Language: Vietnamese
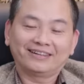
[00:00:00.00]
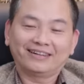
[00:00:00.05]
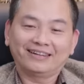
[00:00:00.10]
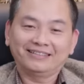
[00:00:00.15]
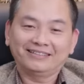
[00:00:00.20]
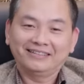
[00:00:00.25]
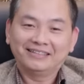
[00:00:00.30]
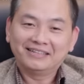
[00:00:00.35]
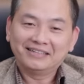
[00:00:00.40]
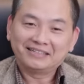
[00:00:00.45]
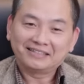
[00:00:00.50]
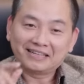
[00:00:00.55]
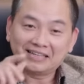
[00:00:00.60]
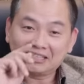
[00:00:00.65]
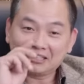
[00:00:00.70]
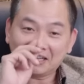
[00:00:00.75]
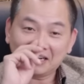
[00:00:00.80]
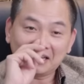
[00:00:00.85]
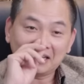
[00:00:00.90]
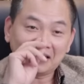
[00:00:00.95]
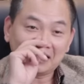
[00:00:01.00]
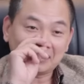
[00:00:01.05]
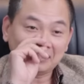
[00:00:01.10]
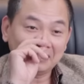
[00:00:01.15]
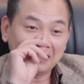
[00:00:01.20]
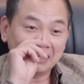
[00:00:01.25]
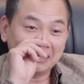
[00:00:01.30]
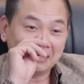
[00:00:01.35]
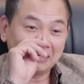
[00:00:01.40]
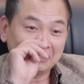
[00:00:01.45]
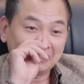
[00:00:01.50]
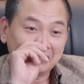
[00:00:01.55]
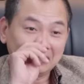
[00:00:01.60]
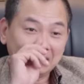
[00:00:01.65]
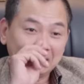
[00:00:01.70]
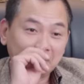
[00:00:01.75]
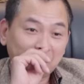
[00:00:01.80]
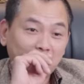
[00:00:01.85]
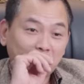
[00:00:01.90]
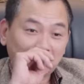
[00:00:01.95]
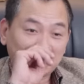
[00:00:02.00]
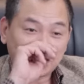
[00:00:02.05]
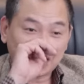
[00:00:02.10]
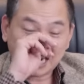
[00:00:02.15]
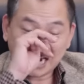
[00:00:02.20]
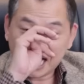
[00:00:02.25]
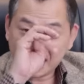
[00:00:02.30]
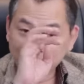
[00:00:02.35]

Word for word: đấy thế cho nên là nhìn một cái